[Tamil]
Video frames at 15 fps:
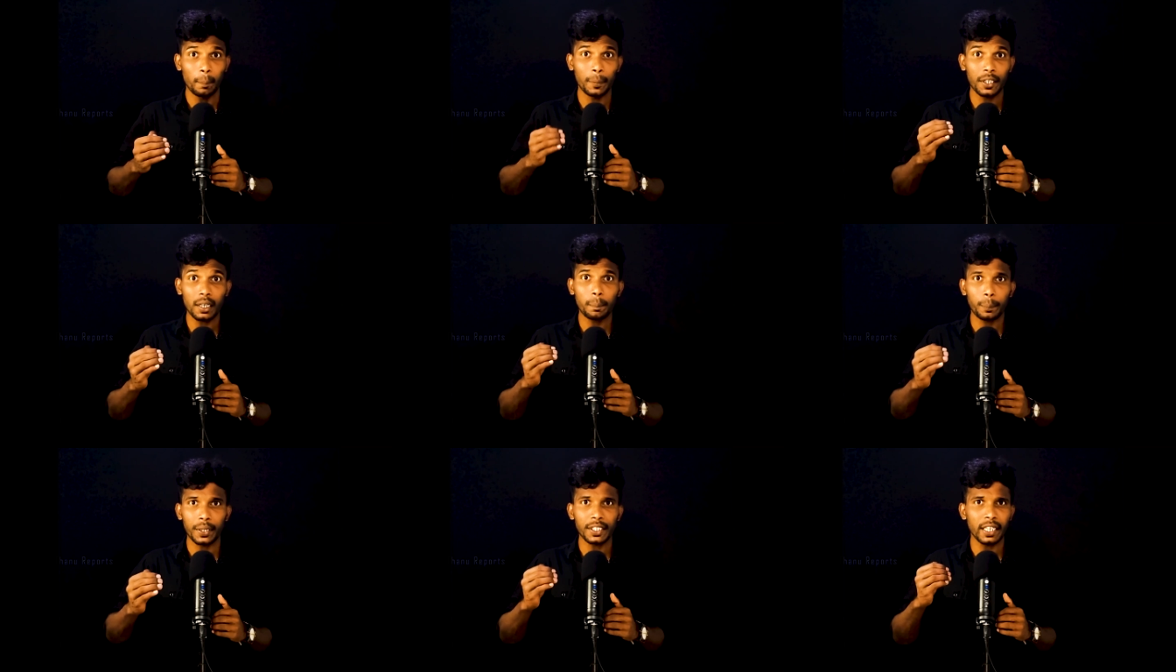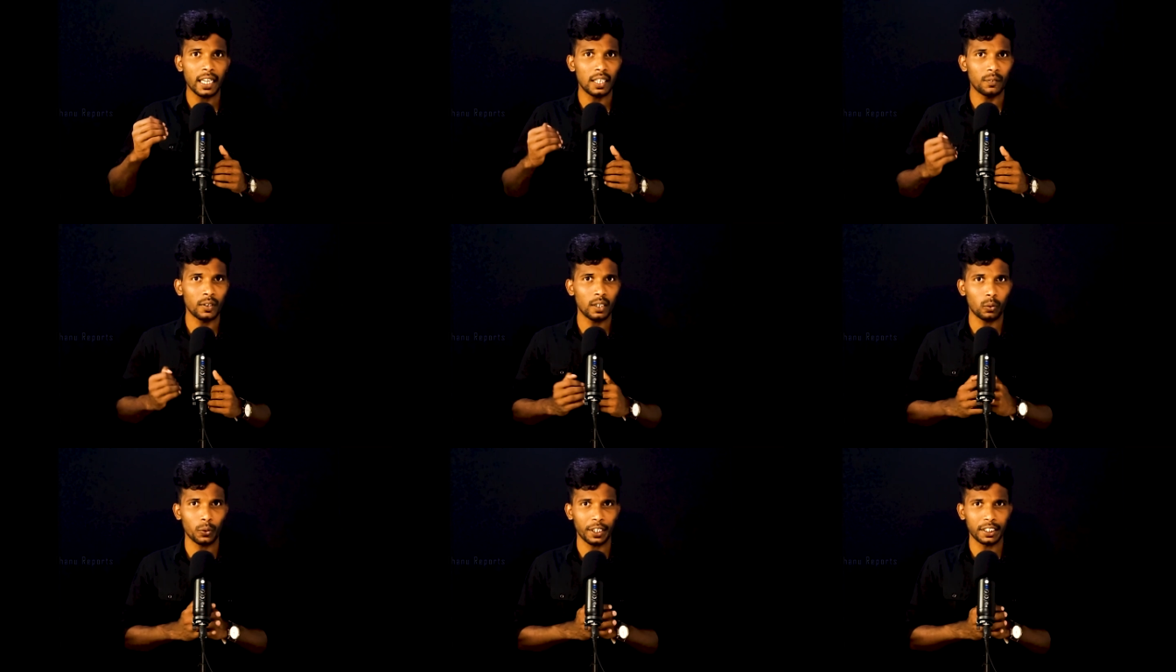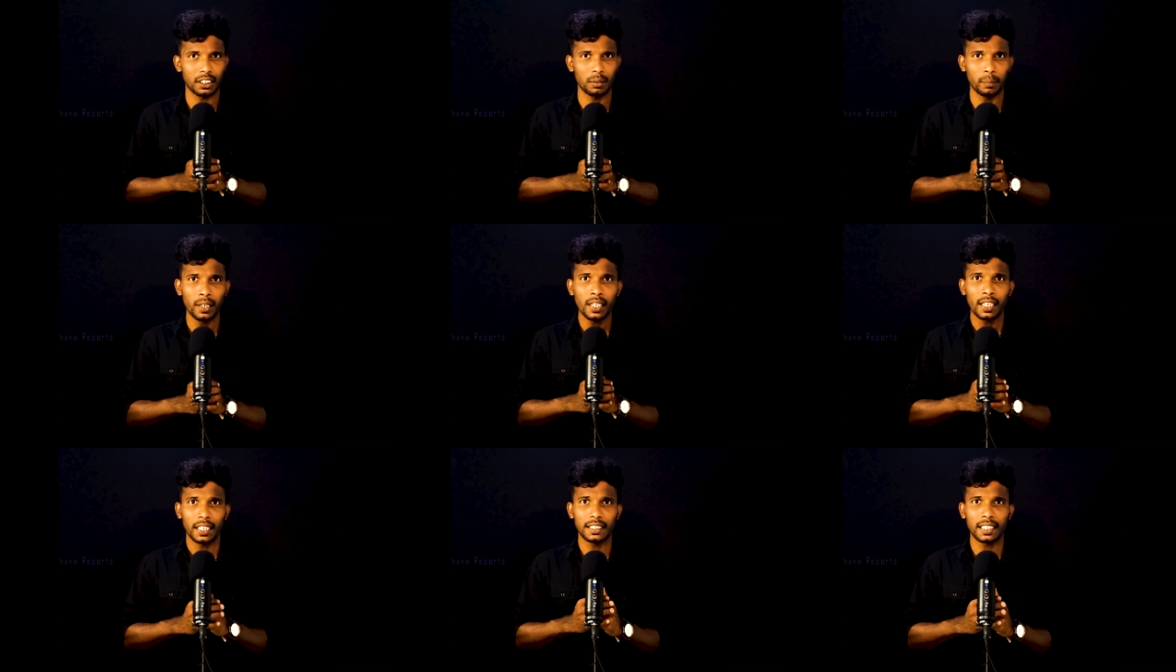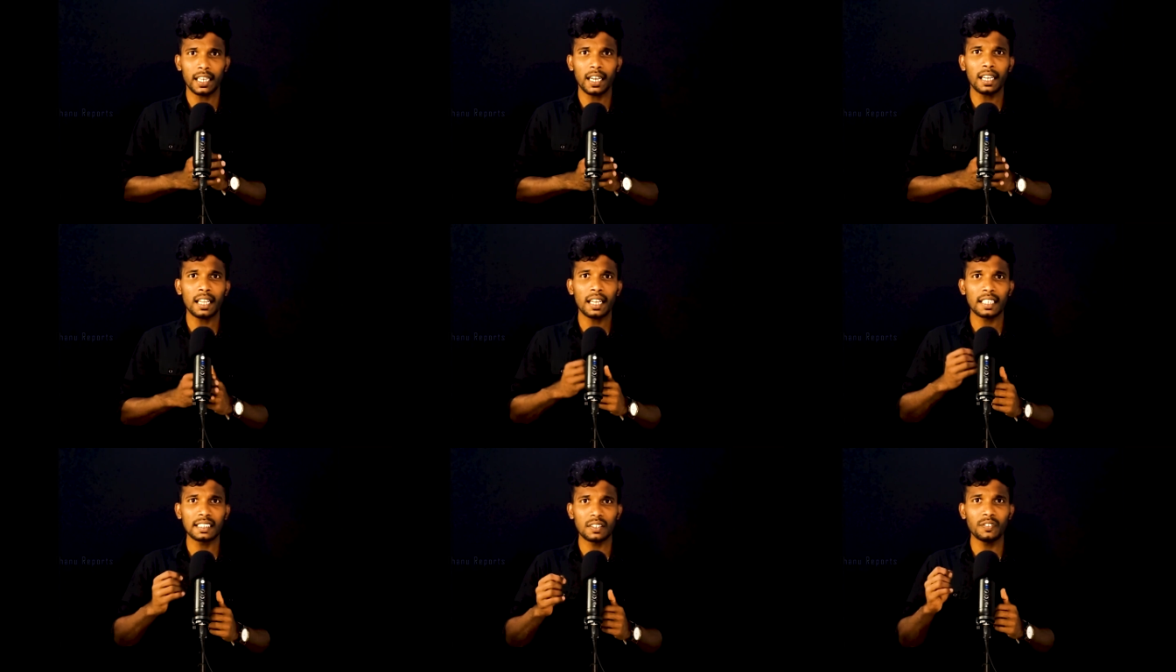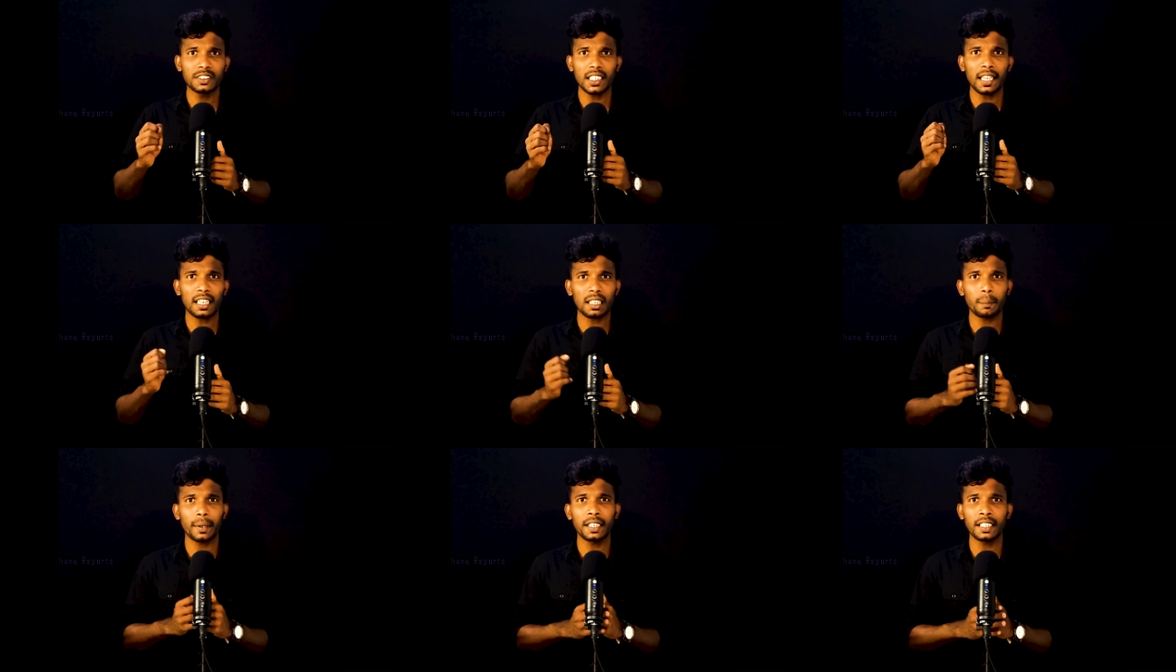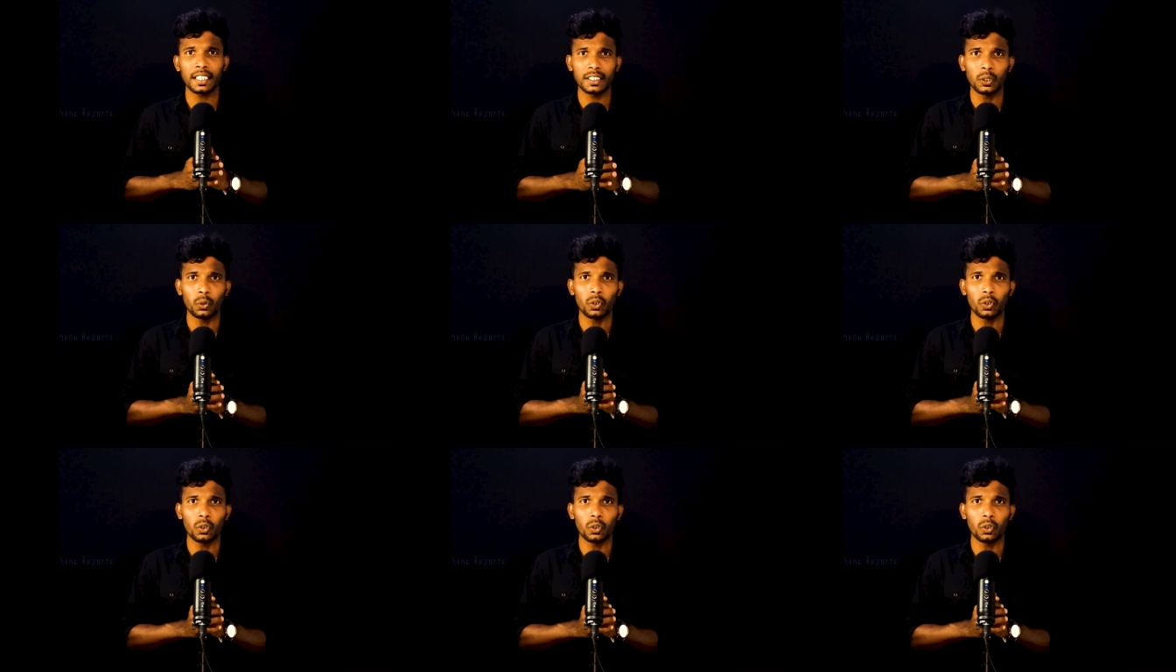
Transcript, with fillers: மிகப்பெரிய அளவுல குறைக்கும் இதனால இதை விசாரணை பண்ணி இது